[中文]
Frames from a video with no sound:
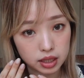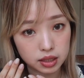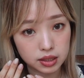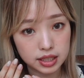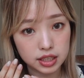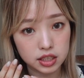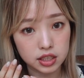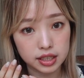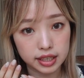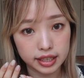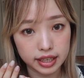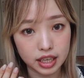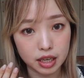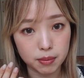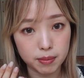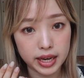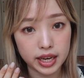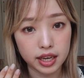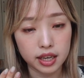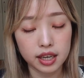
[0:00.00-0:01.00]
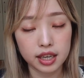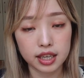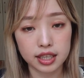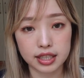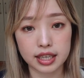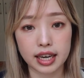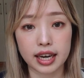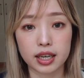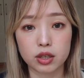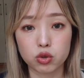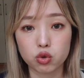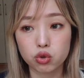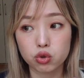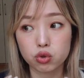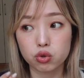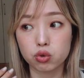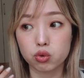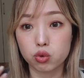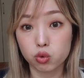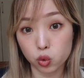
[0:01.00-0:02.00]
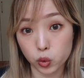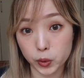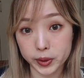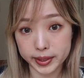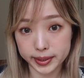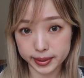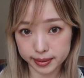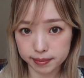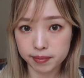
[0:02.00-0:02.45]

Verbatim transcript: 以进行医美才去做的。